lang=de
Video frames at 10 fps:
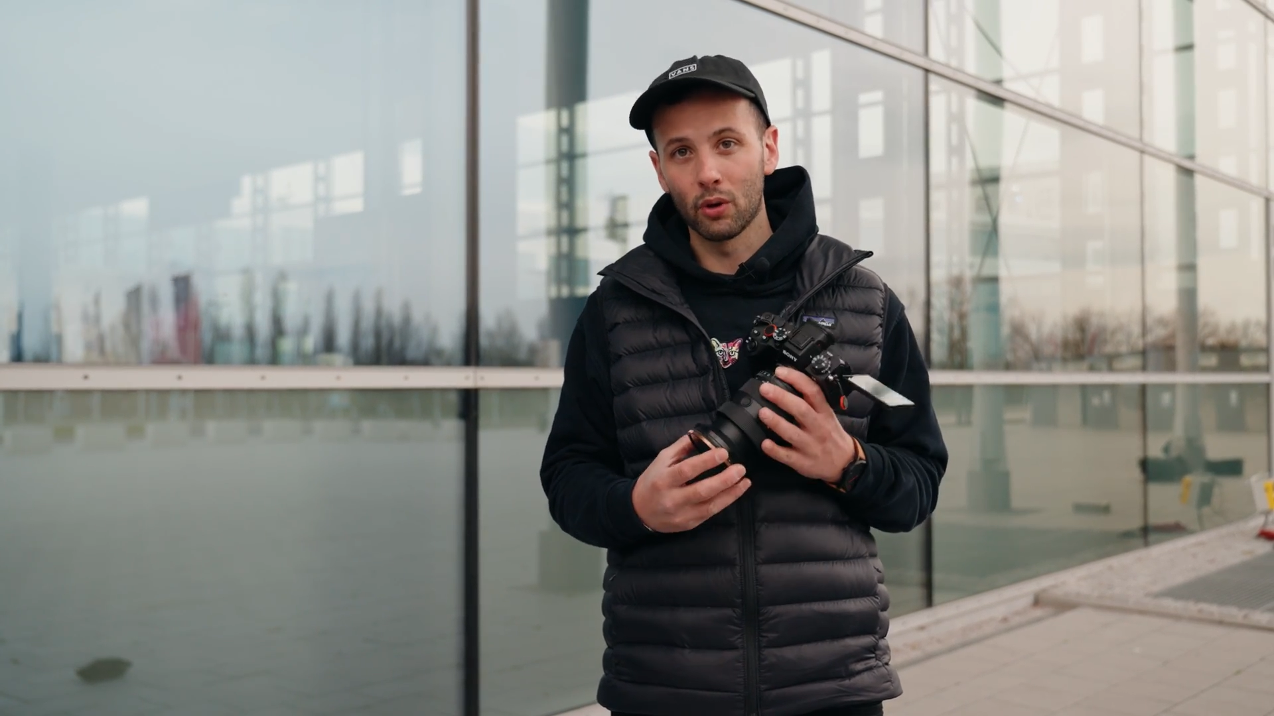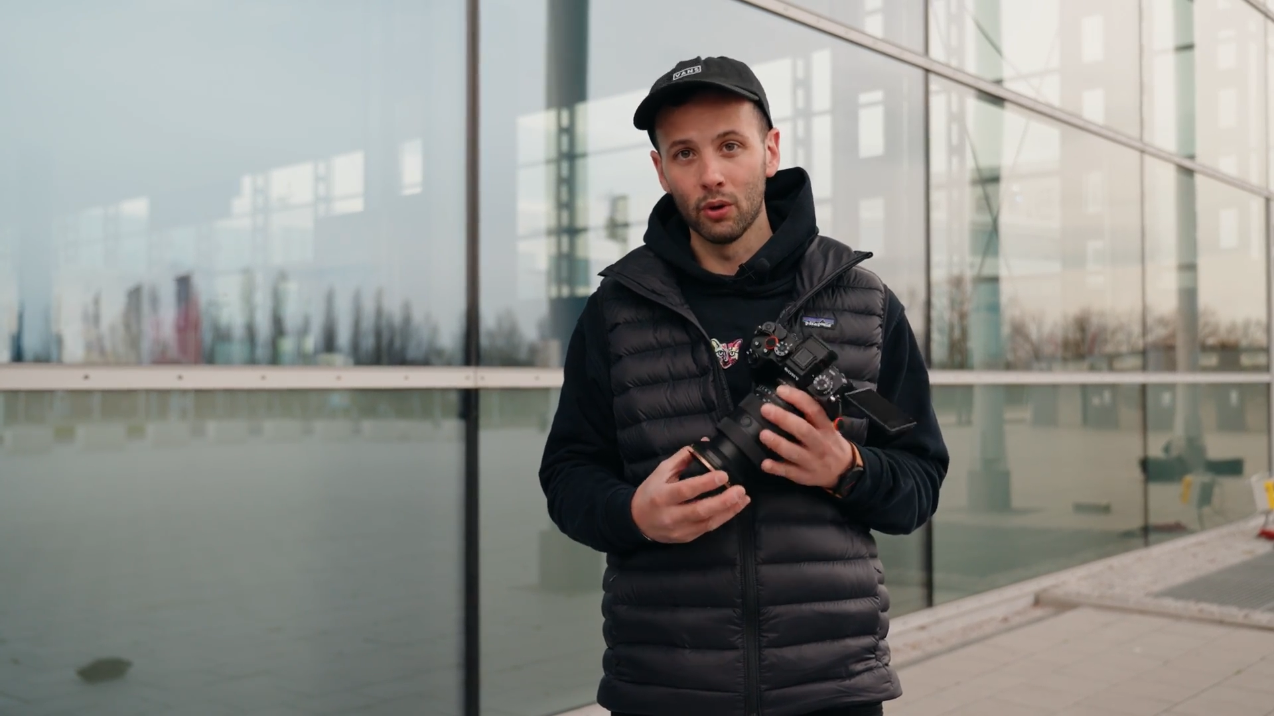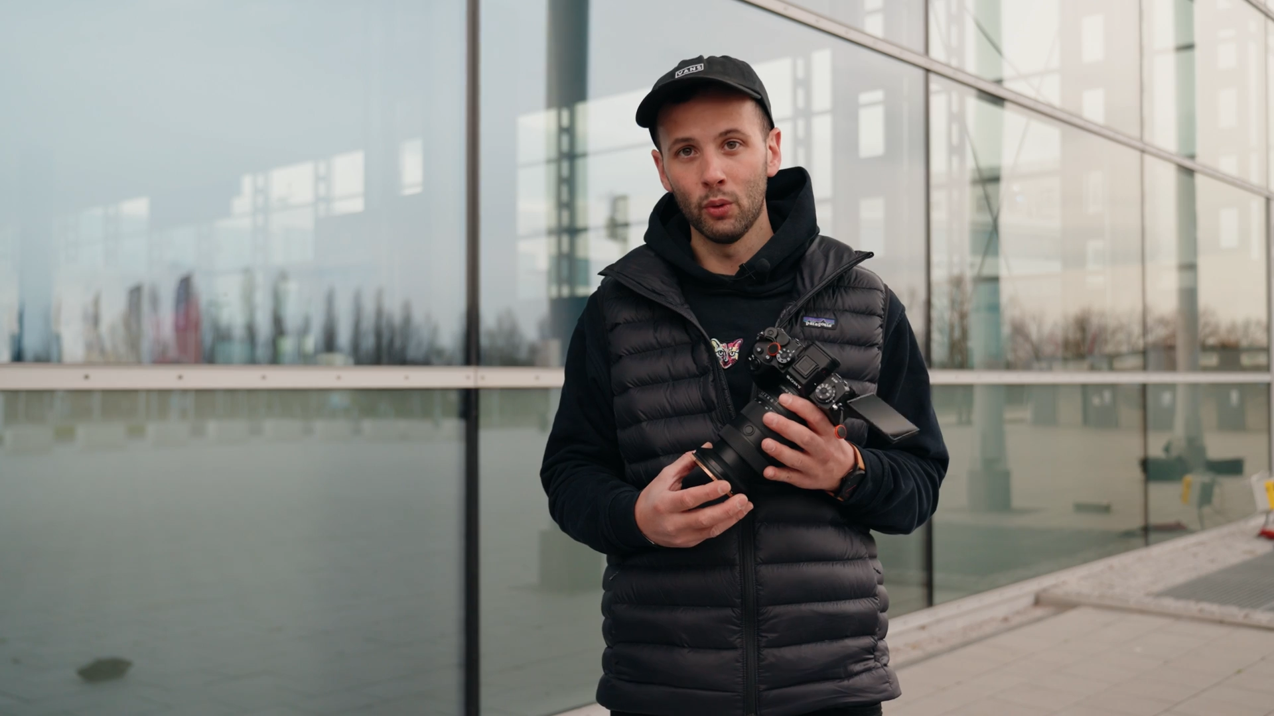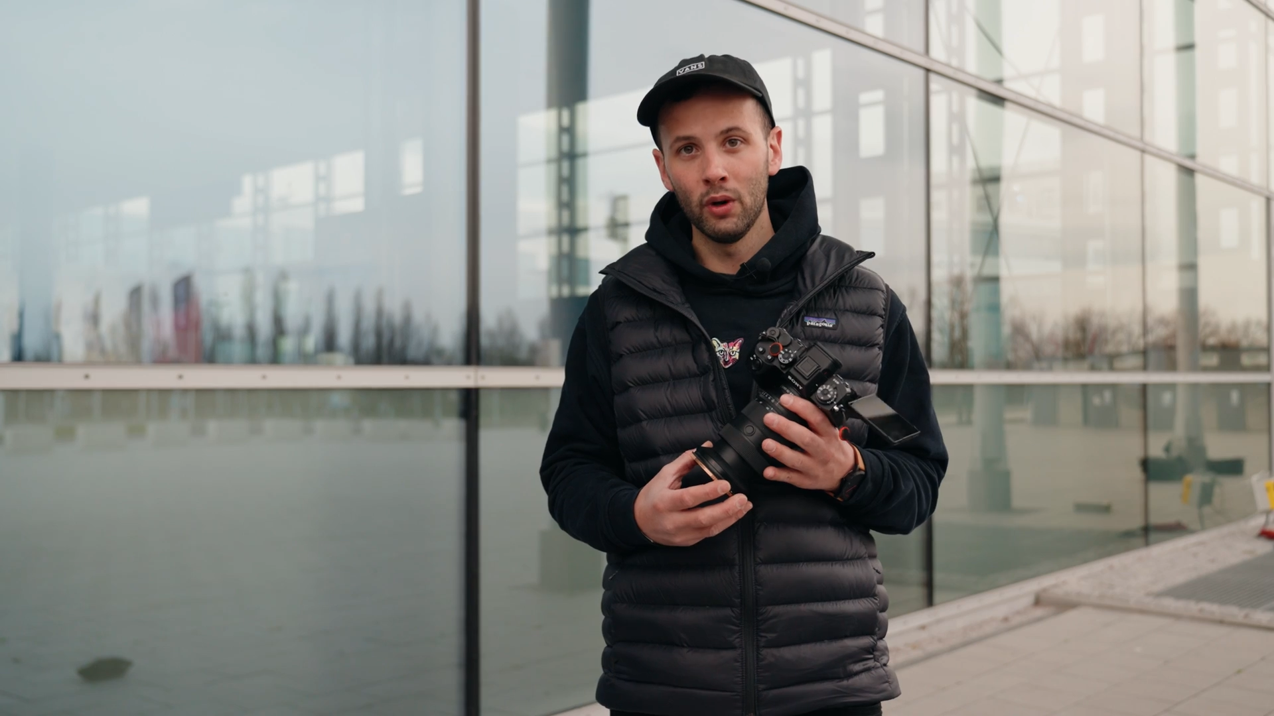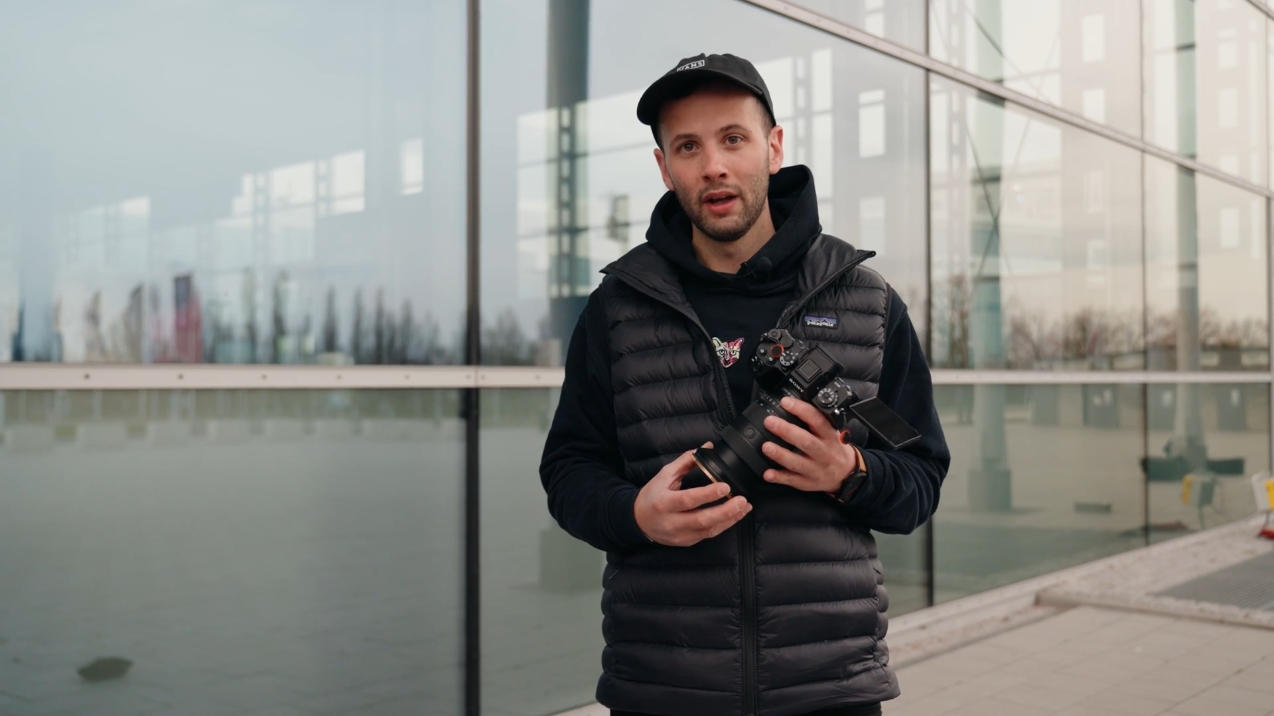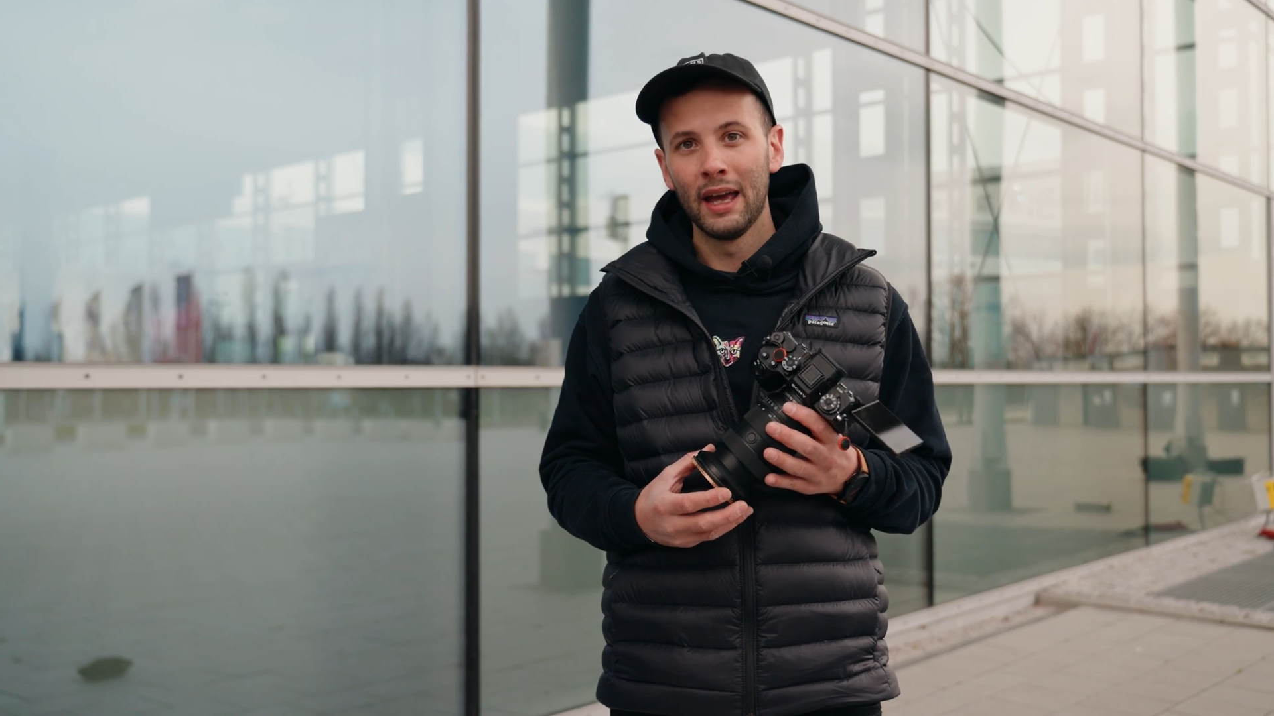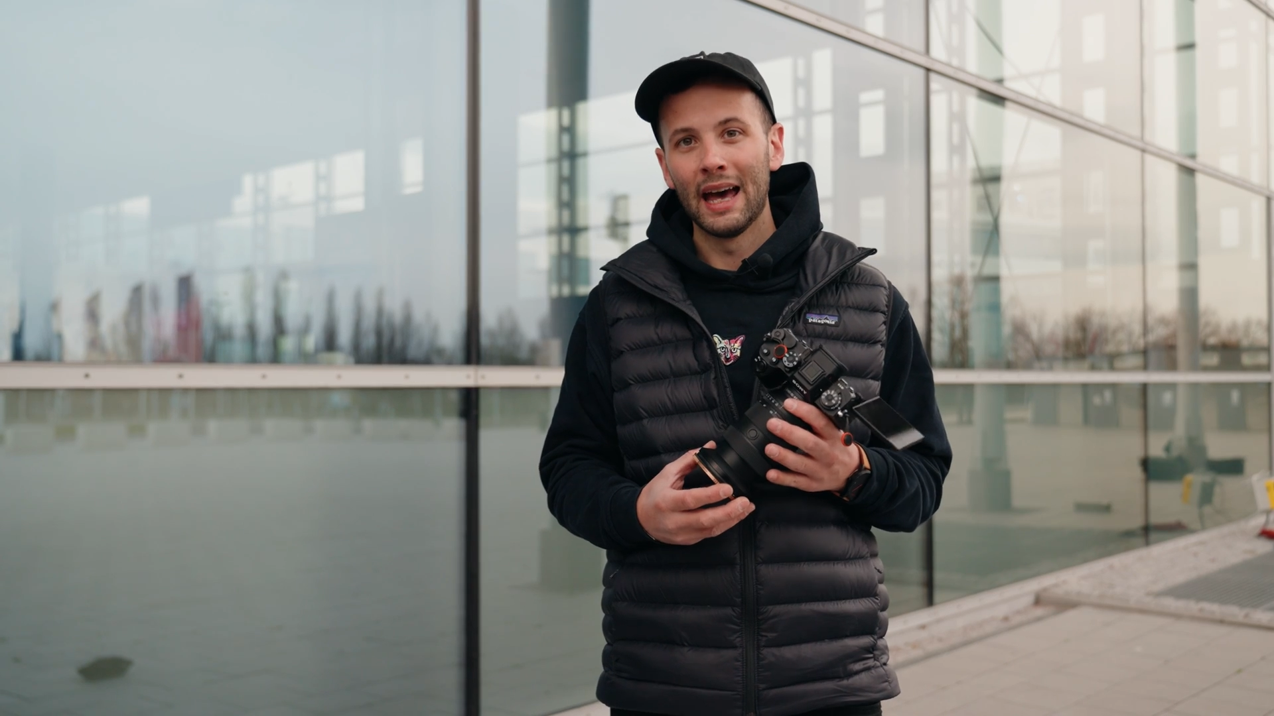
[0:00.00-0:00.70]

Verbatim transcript: Euro.